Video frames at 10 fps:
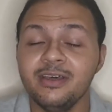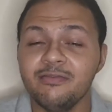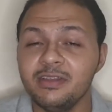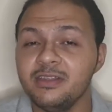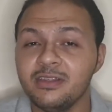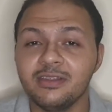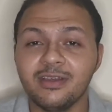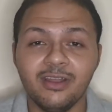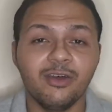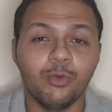فتنه
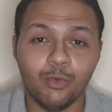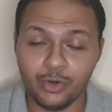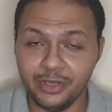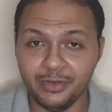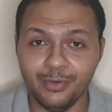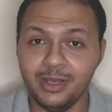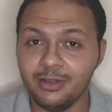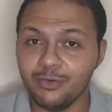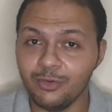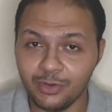خلق القران وهل
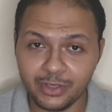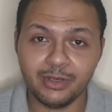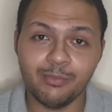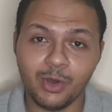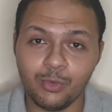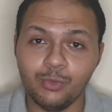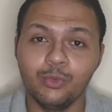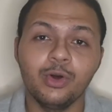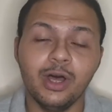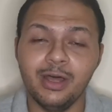القران
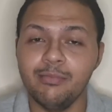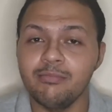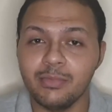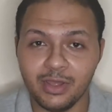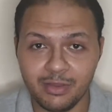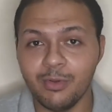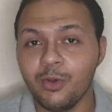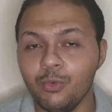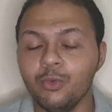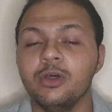مخلوق ام غير
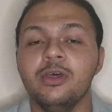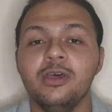مخلوق